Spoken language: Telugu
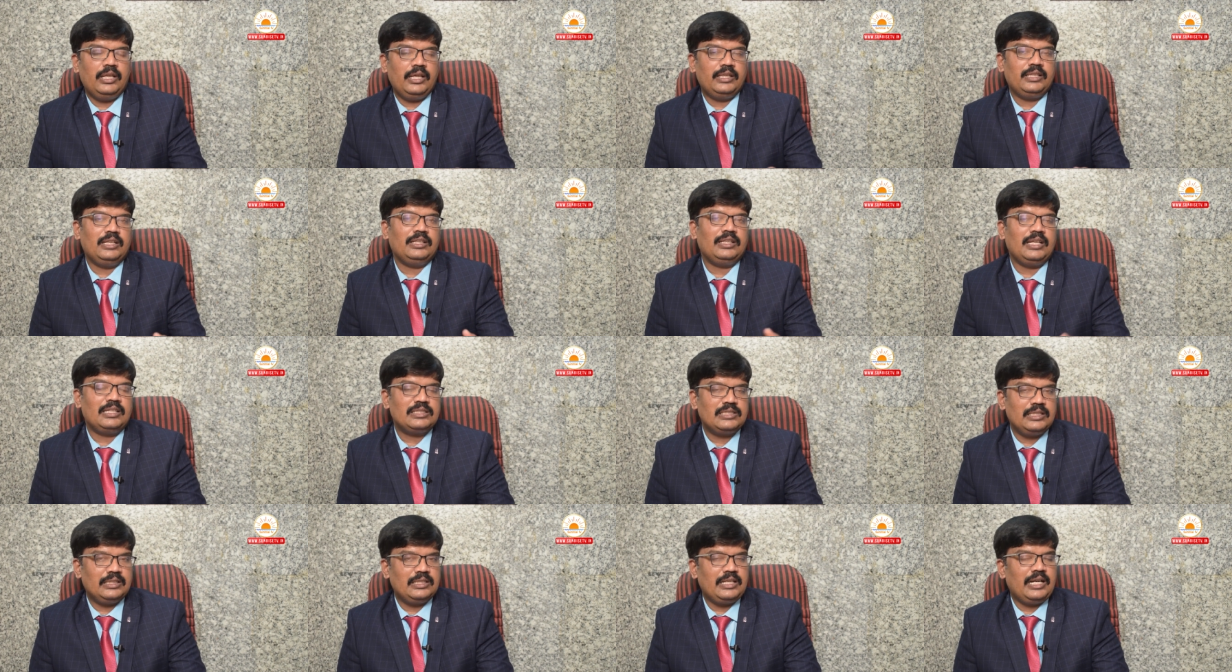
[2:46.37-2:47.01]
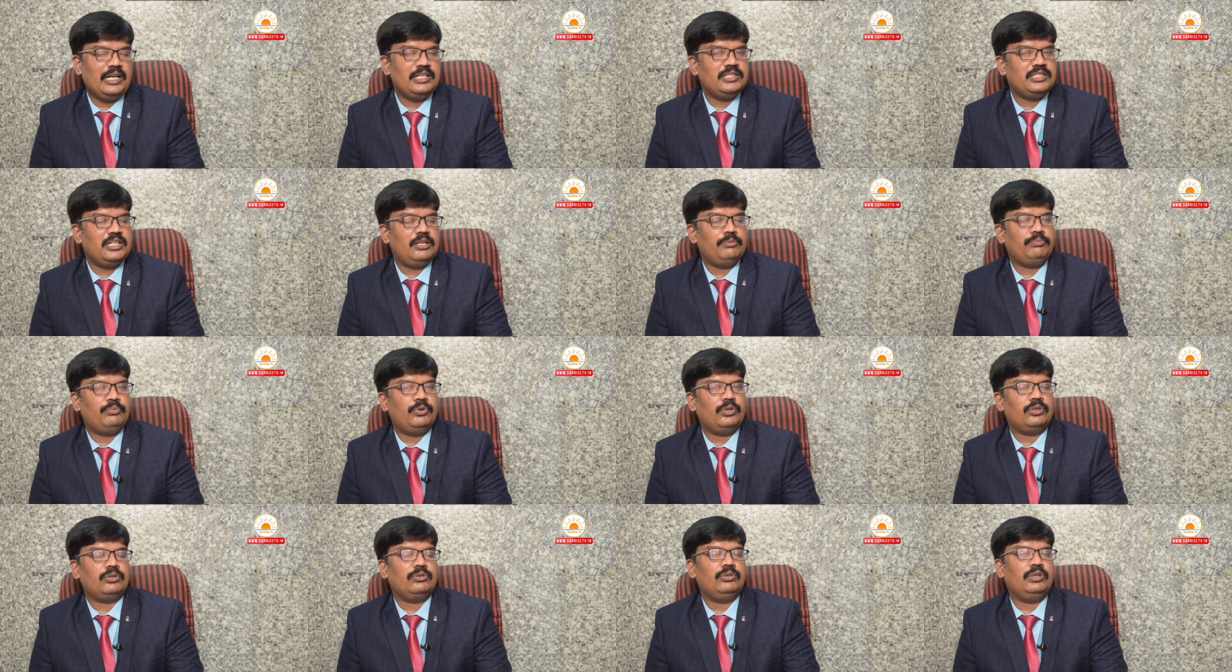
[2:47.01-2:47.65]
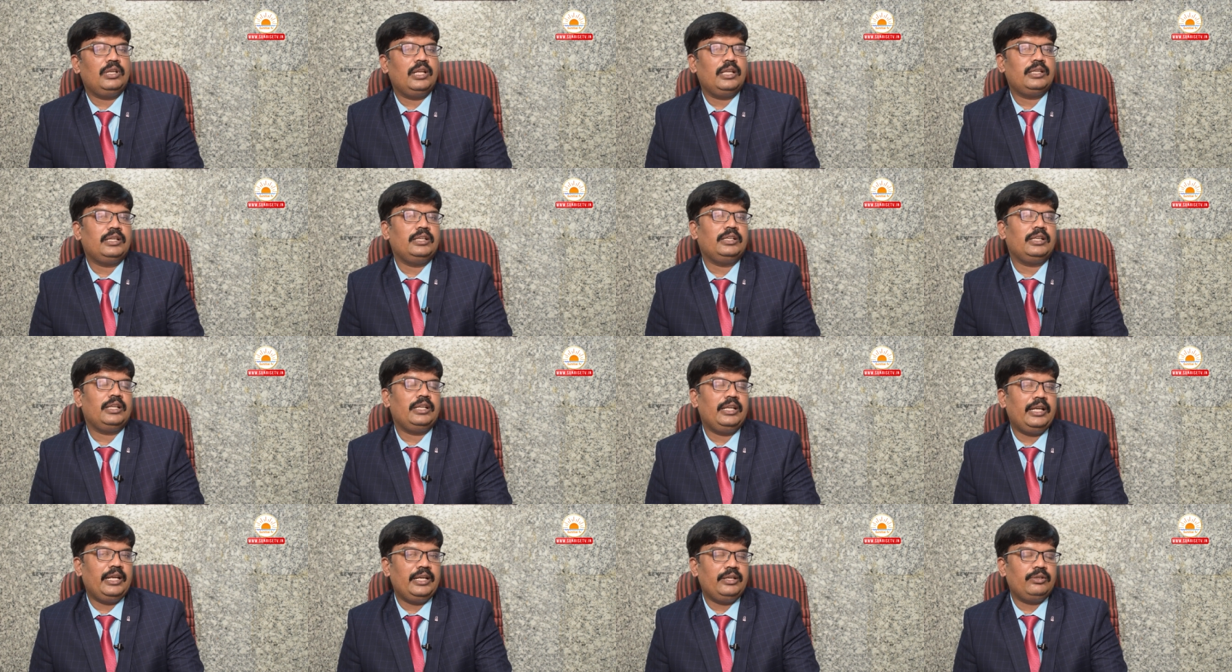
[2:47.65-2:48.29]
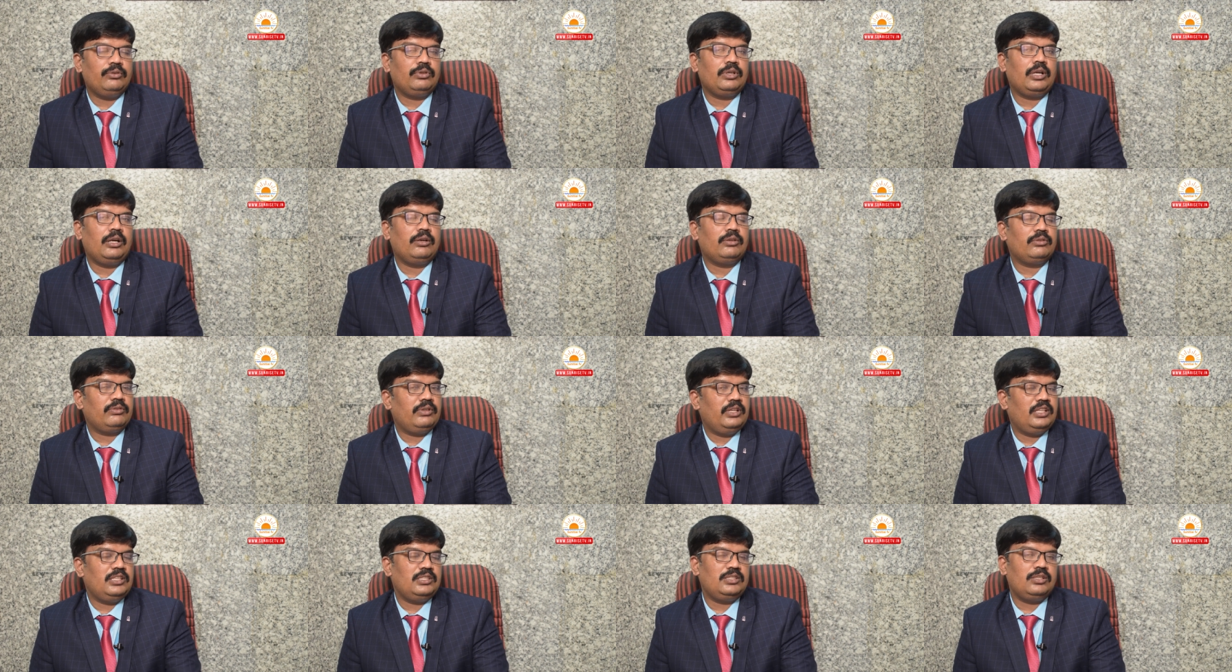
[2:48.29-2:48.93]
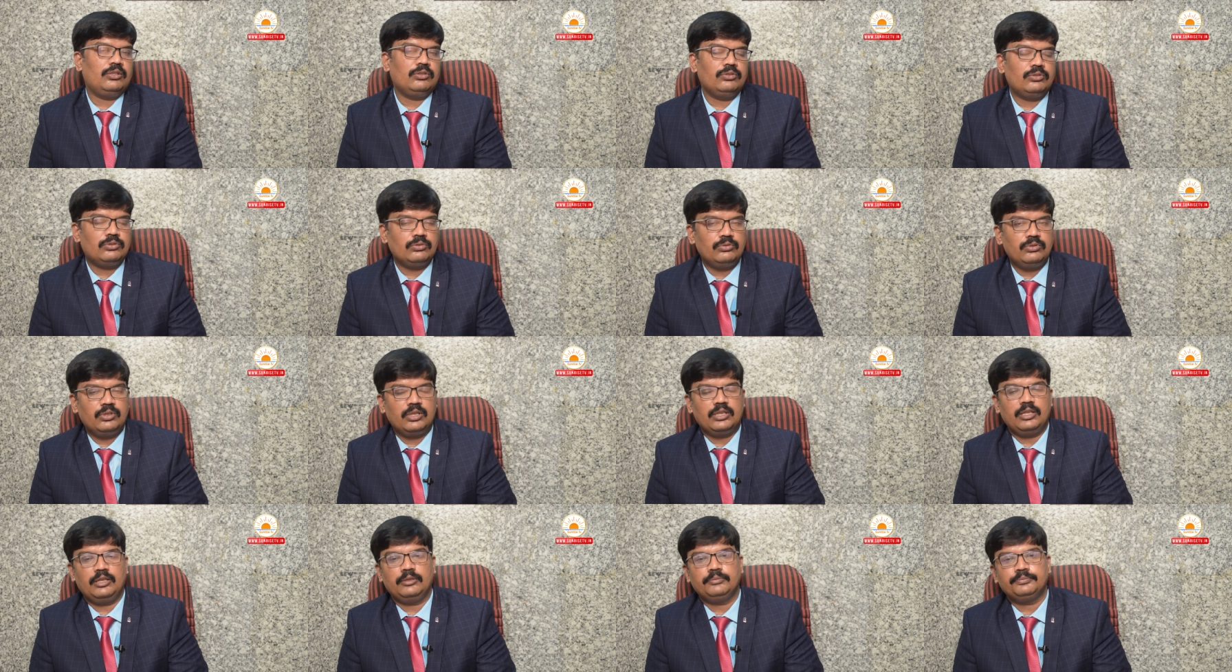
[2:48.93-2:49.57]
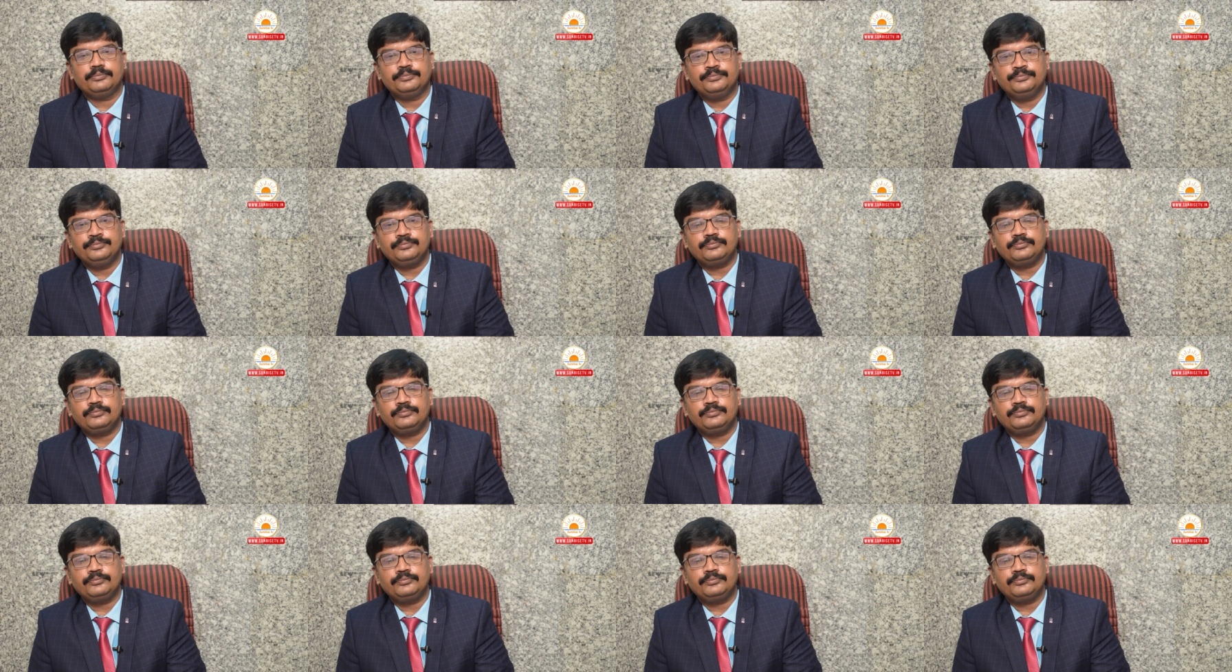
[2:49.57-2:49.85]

లేదంటే అసలు దాడి చేయకపోవటం లేదంటే నెగిటివ్ రావటం అనేది జరుగుతూ ఉంటుందండి